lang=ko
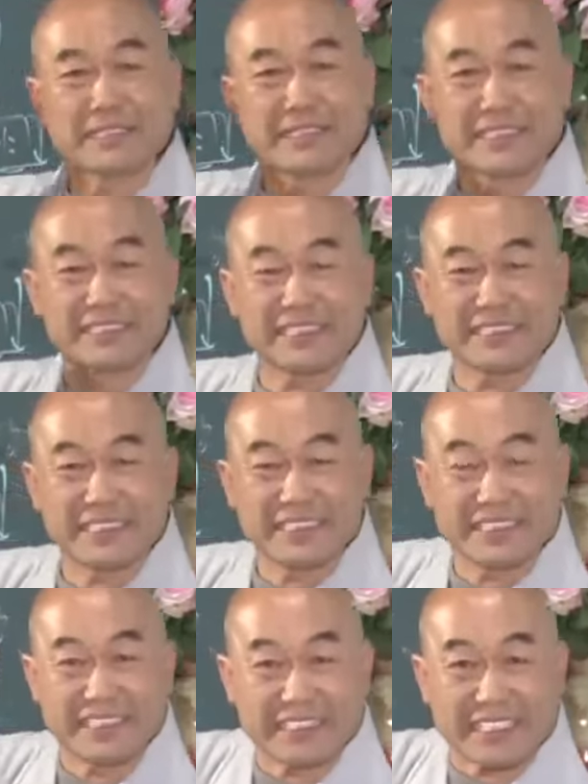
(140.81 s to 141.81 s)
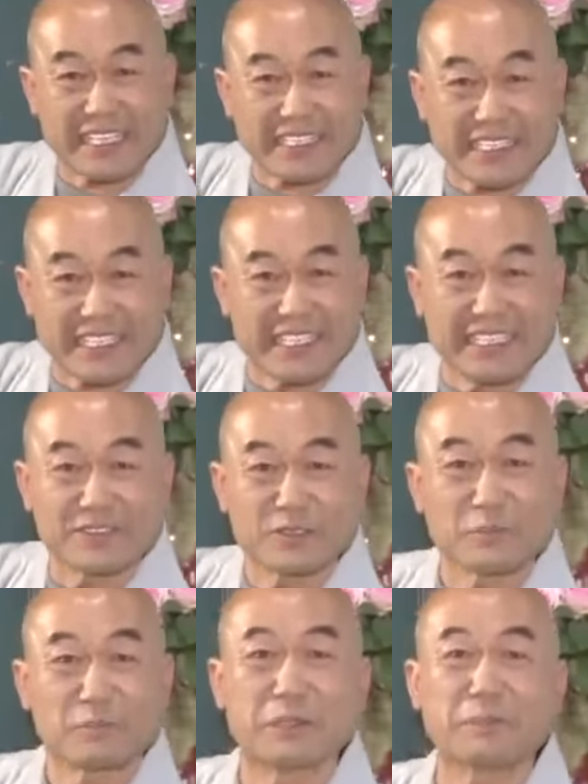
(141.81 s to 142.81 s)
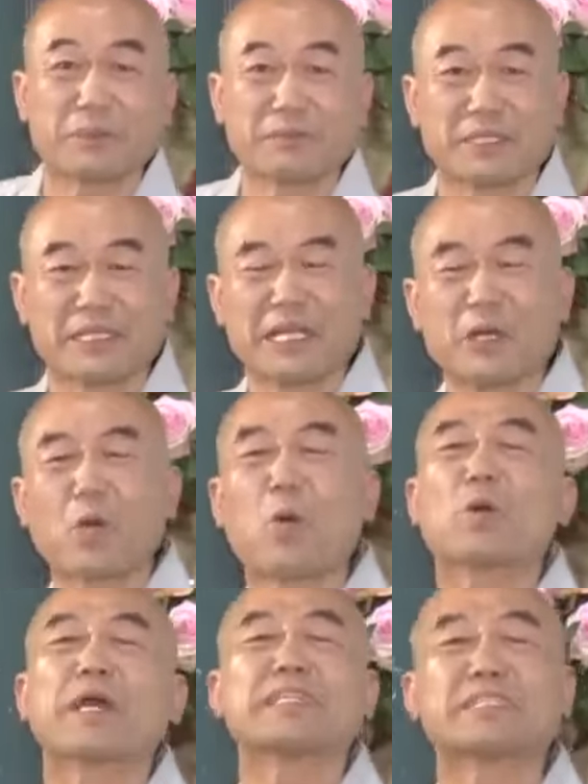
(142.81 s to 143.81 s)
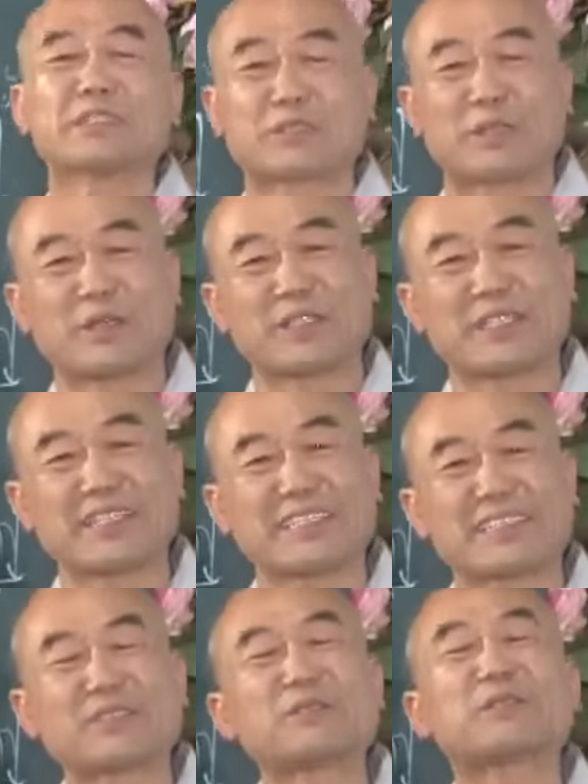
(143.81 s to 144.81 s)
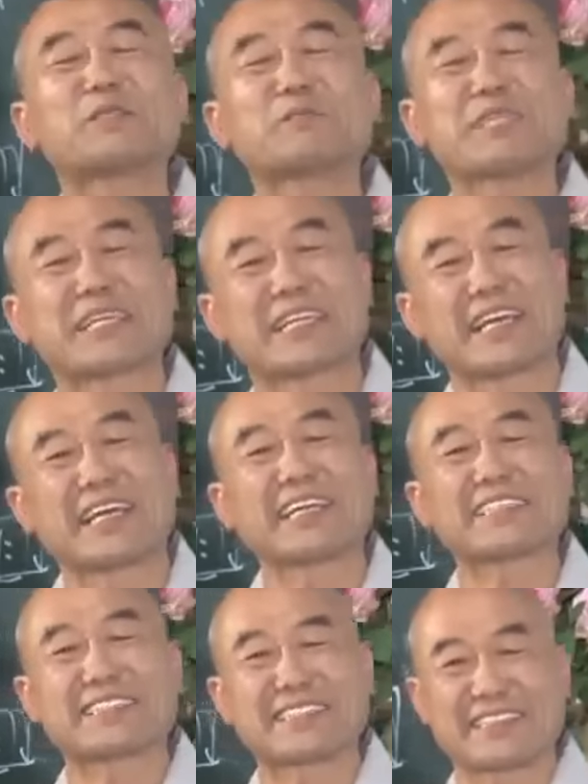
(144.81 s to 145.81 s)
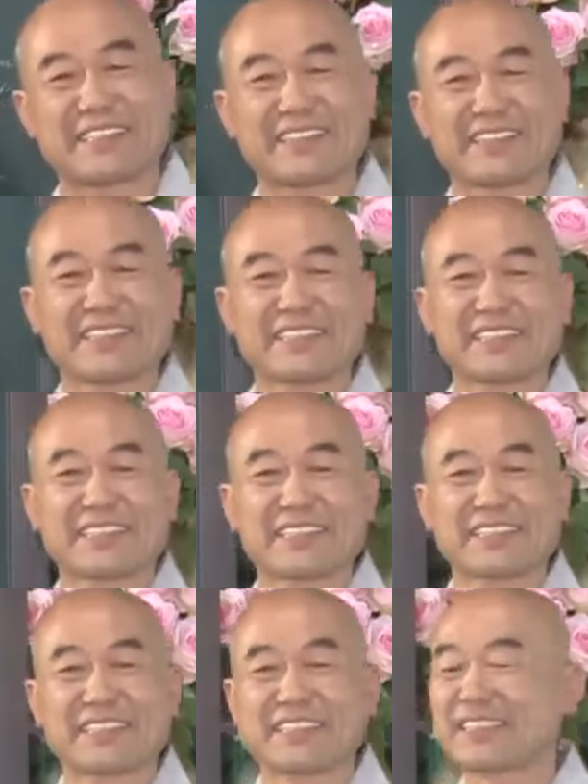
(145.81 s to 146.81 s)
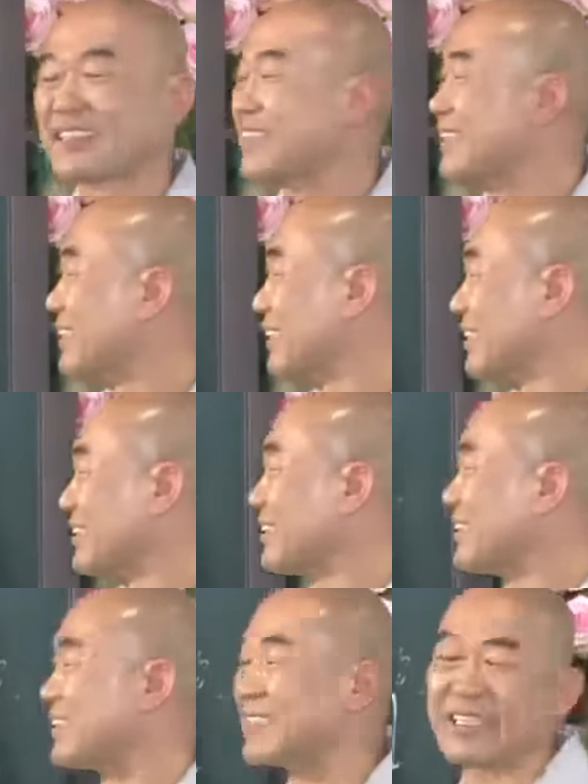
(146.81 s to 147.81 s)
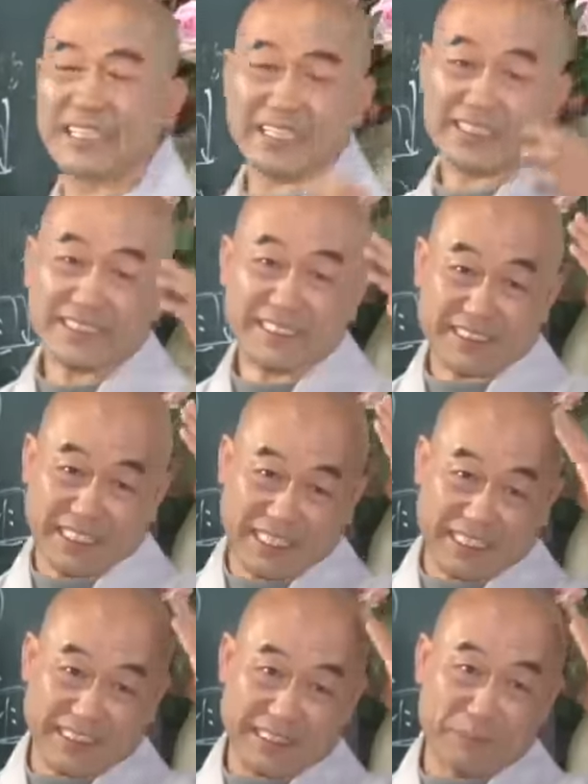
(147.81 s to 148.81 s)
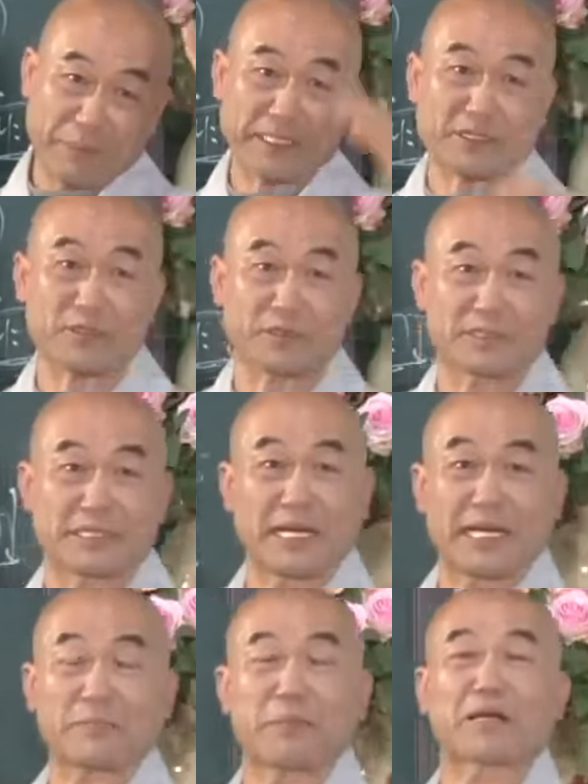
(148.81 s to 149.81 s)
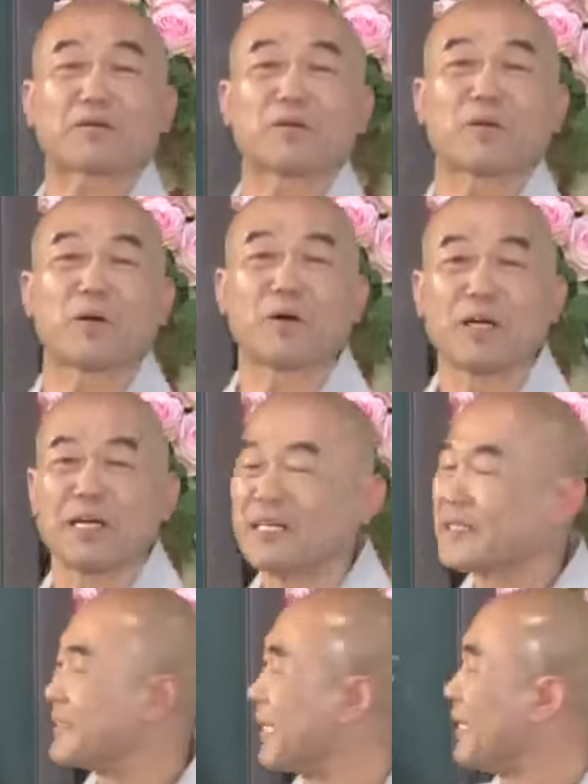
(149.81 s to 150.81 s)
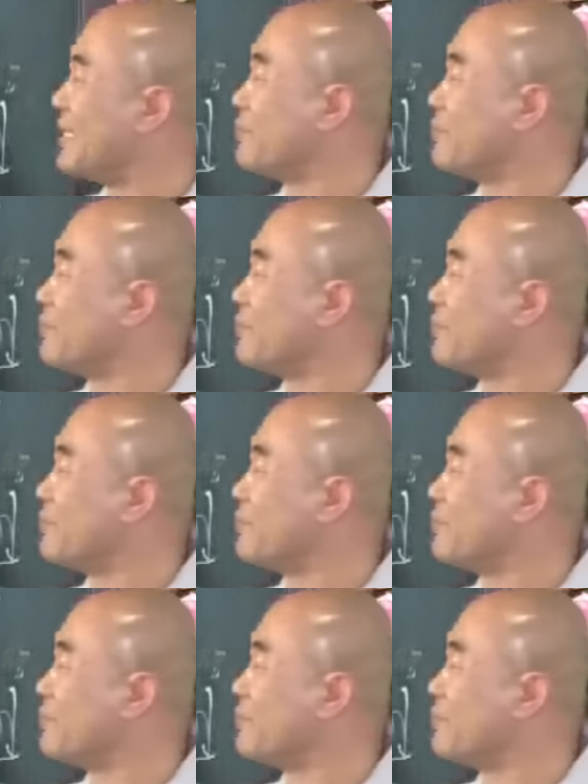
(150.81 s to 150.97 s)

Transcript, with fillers: 스승들이 제자한테 일러준 비법을 공개적으로 수승기를 해놨어요. 저는 이게 헤어스타일, 이 패션을 딱 바꾸고 제일